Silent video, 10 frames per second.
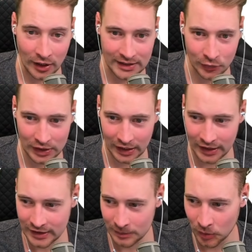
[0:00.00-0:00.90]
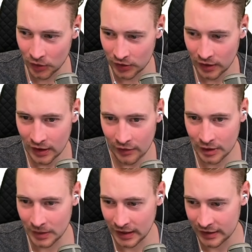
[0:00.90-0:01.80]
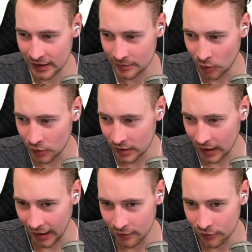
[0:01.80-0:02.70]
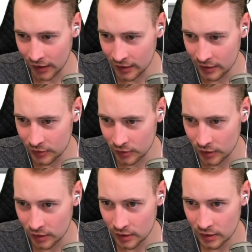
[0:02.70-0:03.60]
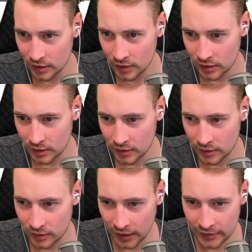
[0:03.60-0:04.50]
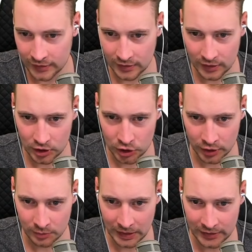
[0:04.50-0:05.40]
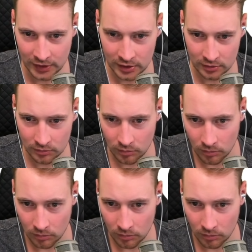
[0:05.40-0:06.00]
Gott, das wird ja richtig böse. Warte mal, kann ich da erstmal unten reinfahren? So als äh, schutzmäßig?